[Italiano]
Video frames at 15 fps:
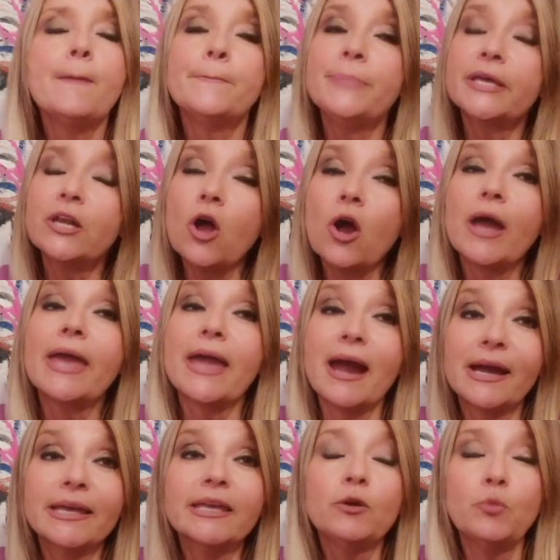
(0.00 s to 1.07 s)
però è
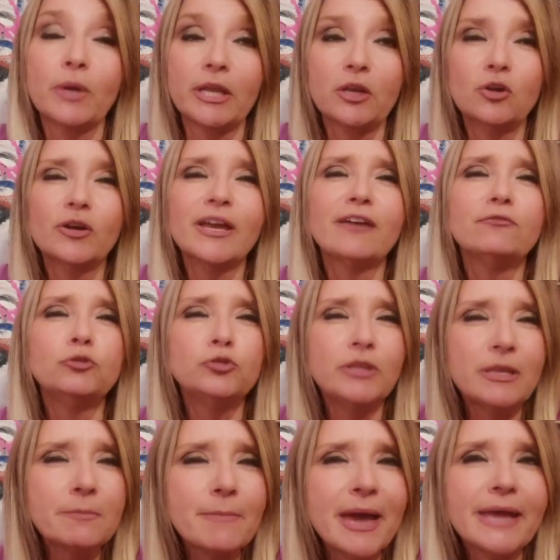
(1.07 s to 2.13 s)
anche quello che ha avuto
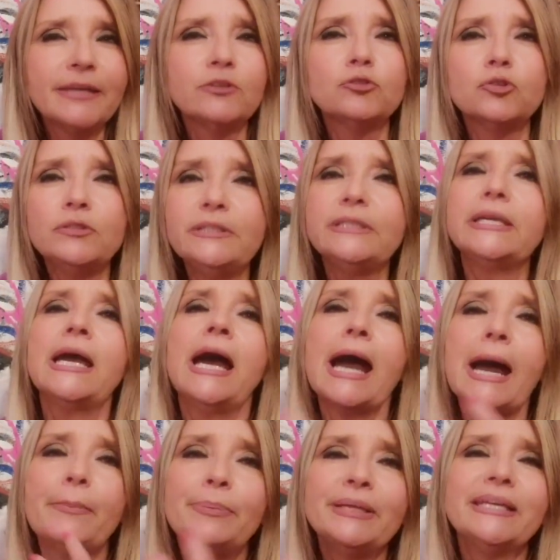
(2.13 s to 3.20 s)
il merito di
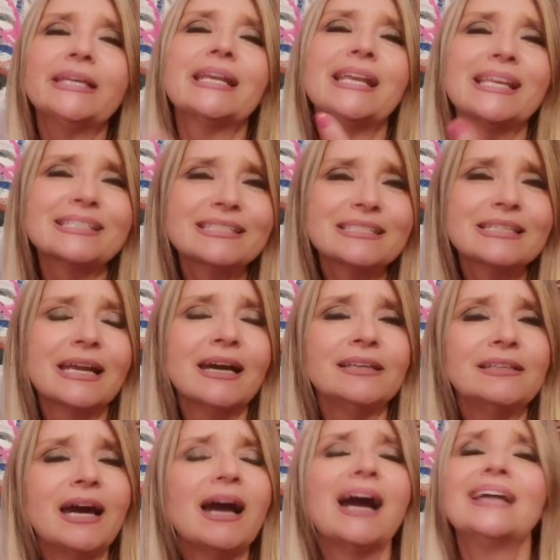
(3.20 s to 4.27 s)
aprire la
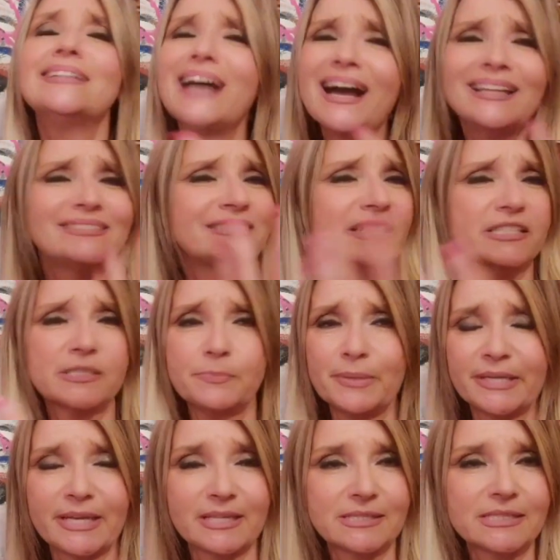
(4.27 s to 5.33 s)
strada ad altre
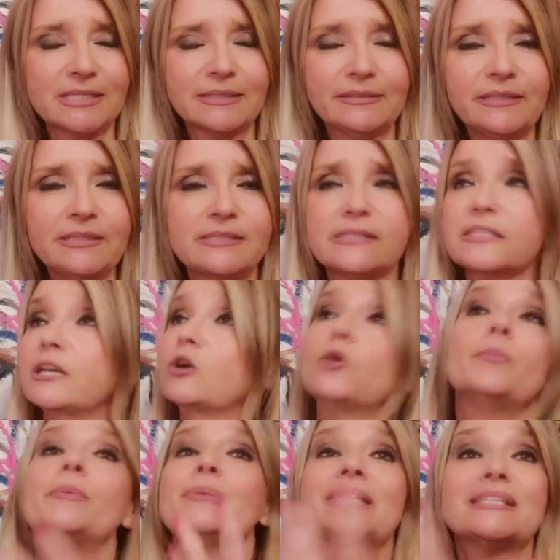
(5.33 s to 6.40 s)
esperienze artistiche,
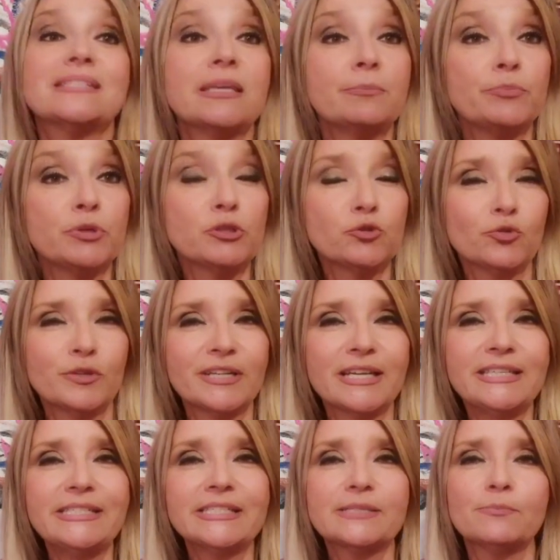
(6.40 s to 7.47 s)
come per esempio il
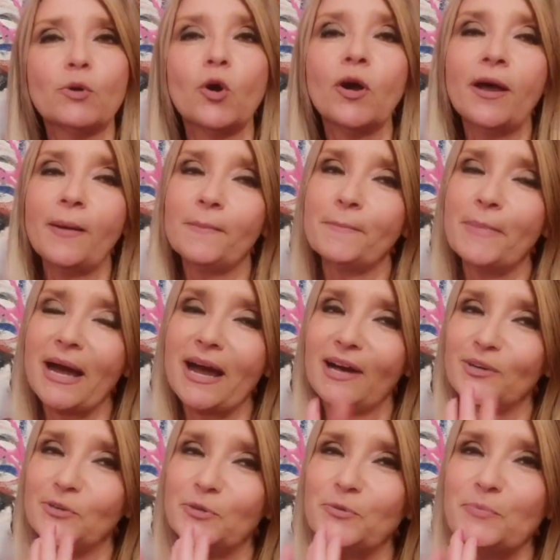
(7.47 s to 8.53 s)
surrealismo, ma
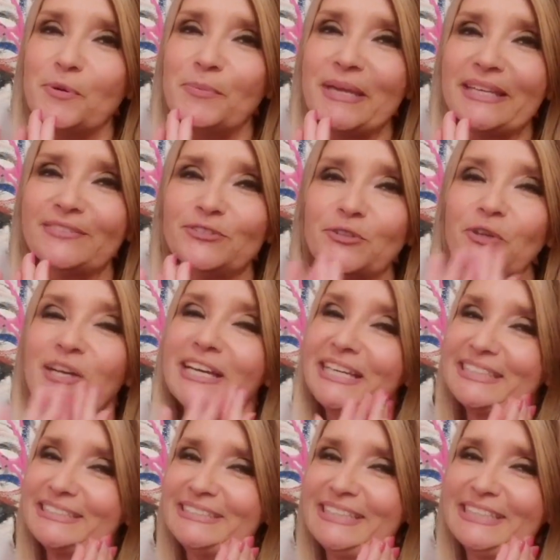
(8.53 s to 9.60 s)
un momento,
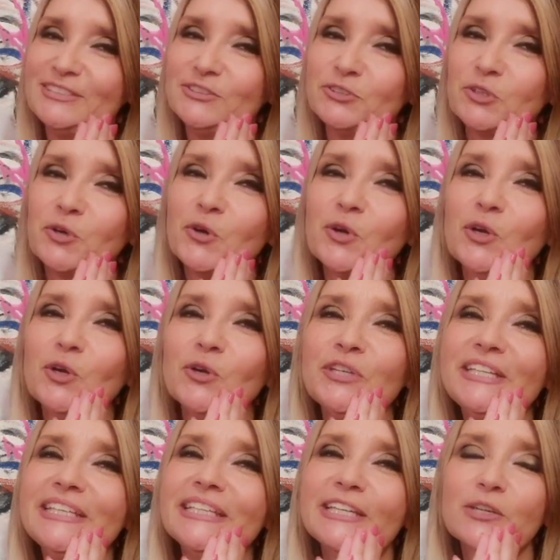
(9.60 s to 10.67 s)
dentro
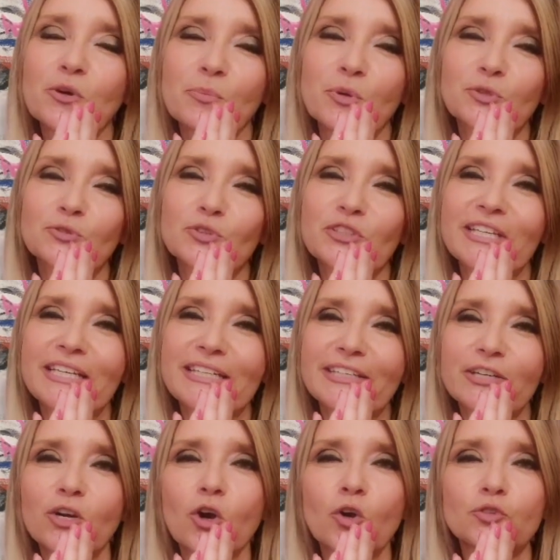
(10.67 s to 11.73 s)
l'onirico mondo
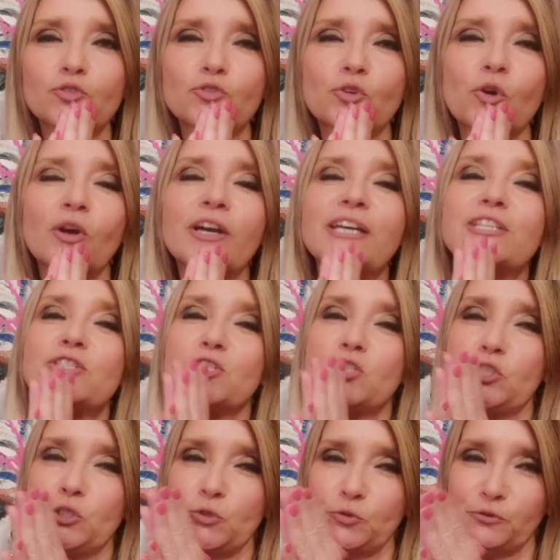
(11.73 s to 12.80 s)
dell'inconscio
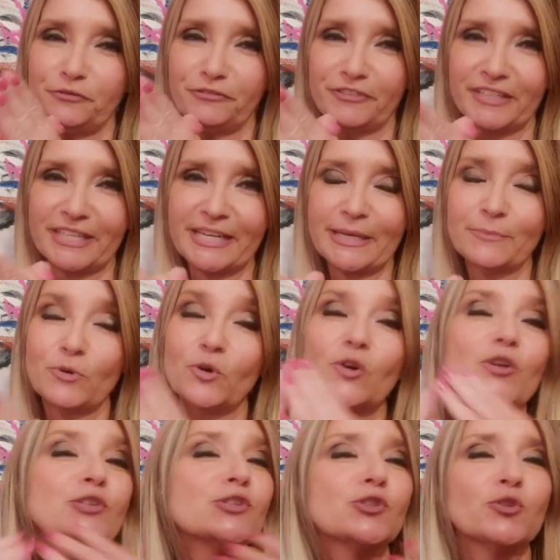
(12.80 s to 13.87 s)
ci tufferemo
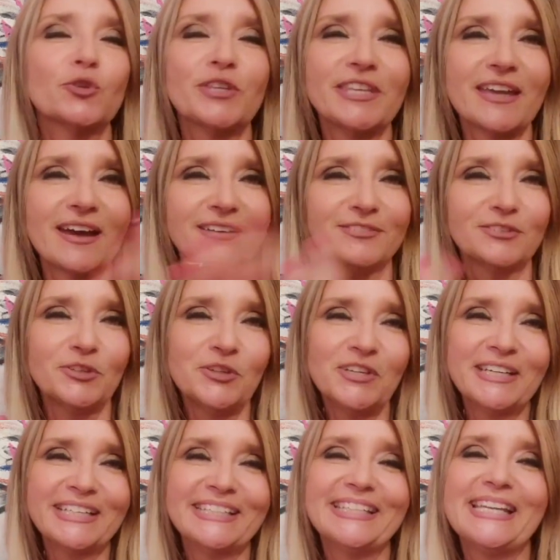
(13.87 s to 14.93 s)

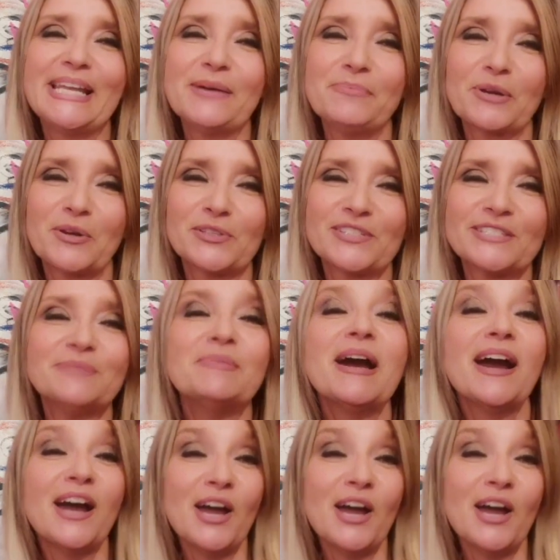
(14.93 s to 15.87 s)
sognando nella prossima